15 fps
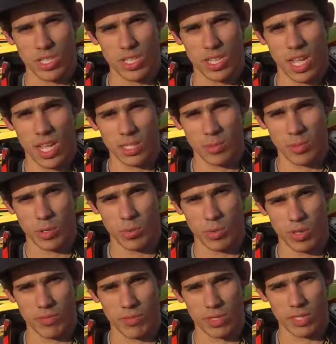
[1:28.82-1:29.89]
ideais para eu
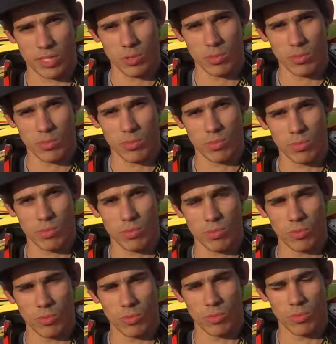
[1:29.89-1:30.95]
poder fazer um,
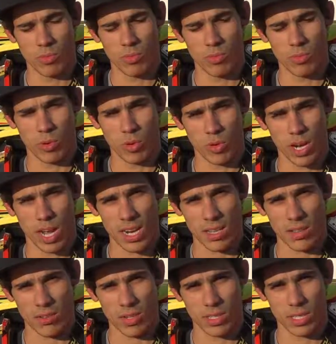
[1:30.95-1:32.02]
um, bom lugar
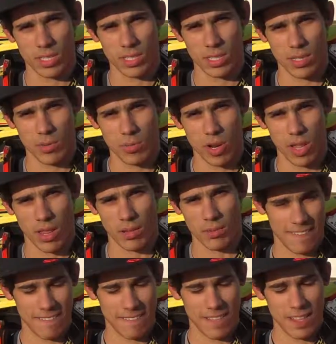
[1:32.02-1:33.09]
durante esta temporada.
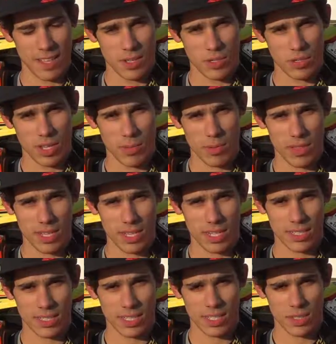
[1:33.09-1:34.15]
Gostava de
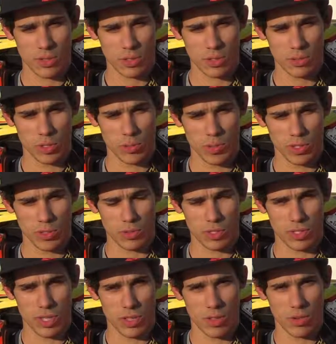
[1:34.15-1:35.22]
agradecer a todos os meus
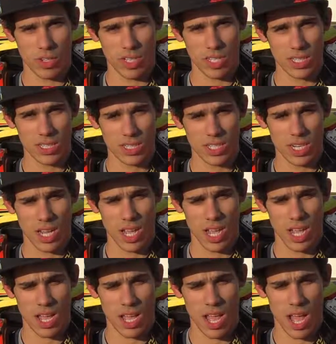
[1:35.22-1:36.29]
patrocinadores,
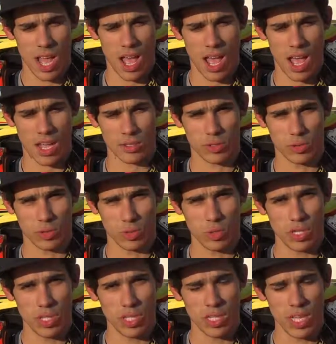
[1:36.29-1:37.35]
à
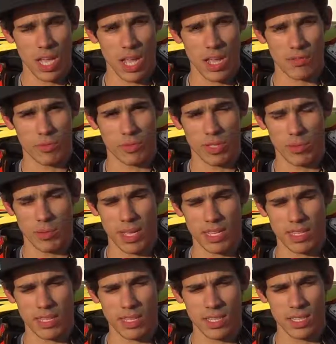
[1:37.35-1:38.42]
Suzuki, à
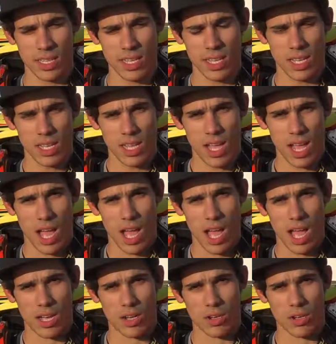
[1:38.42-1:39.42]
Fundibene, à